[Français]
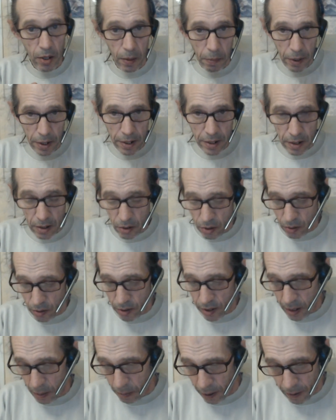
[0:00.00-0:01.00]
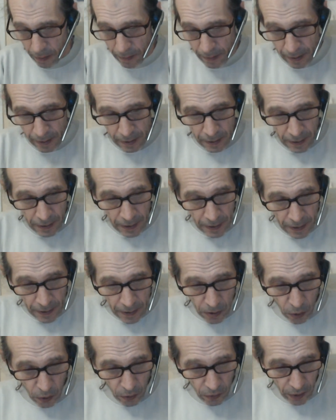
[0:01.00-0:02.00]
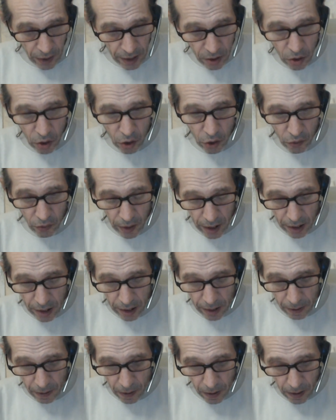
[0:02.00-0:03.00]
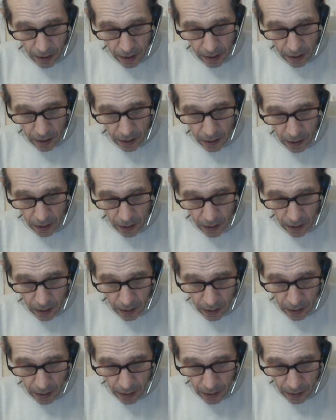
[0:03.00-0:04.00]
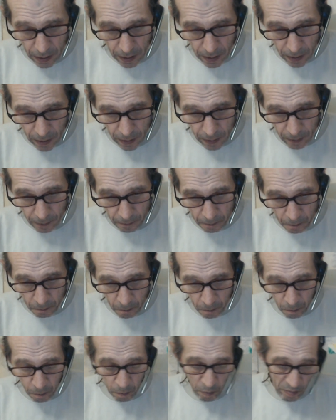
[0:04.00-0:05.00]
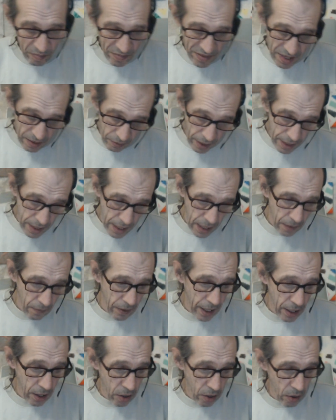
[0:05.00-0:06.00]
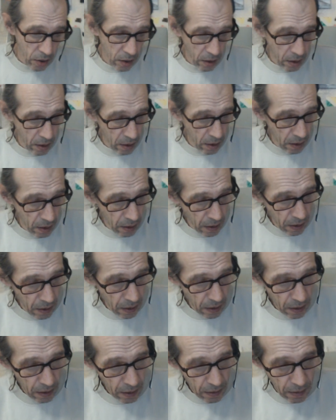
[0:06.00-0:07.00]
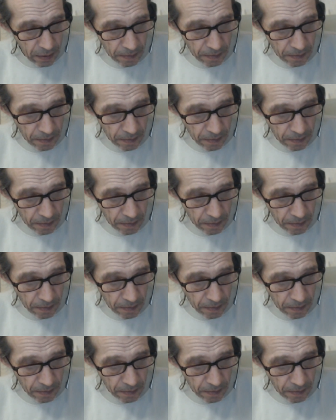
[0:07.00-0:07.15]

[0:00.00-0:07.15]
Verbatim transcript: pas de, sa part. Donc voilà ce que je voulais dire. Euh, c'est vrai que ça va être... Euh,